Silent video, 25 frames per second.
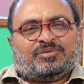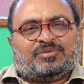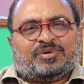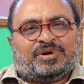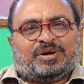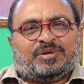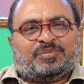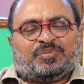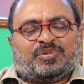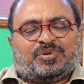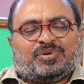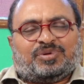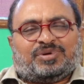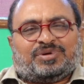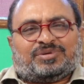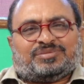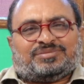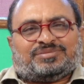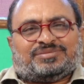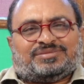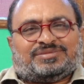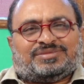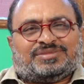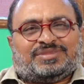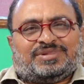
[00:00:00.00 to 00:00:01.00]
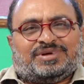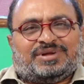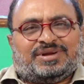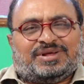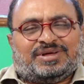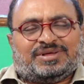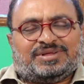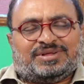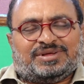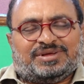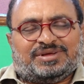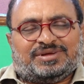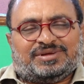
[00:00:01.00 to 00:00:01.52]
వెళ్ళిపోవటం
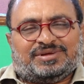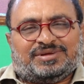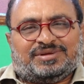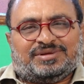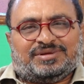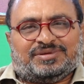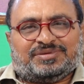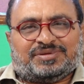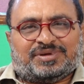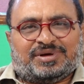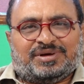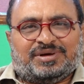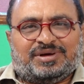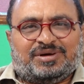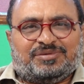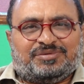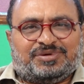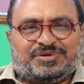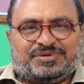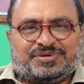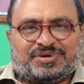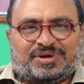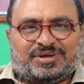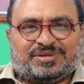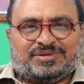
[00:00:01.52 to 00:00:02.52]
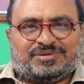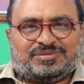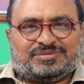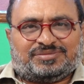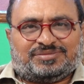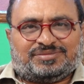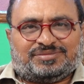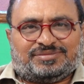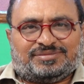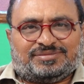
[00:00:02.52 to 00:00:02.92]
అనేది నిజంగా విషాదం